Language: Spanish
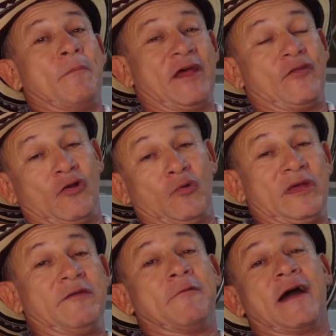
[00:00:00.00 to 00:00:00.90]
Pedro
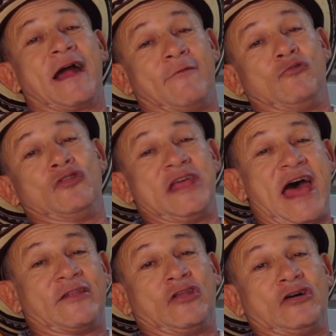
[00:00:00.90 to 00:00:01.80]
Luis
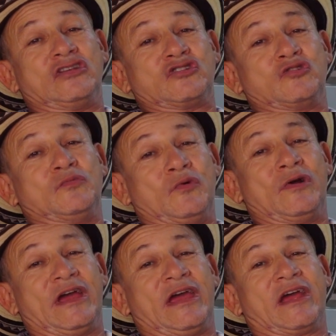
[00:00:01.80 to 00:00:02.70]
vagabundeando y su
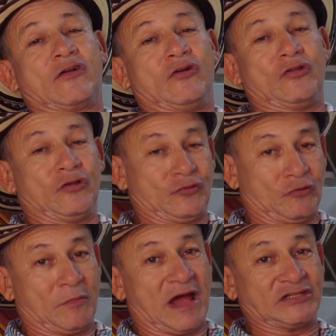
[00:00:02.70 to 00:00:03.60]
mujer con
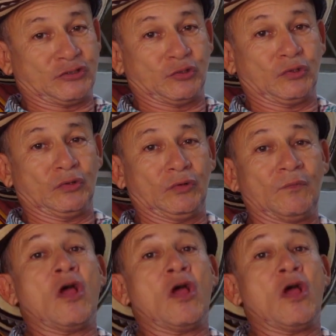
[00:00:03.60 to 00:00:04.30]
otro macho.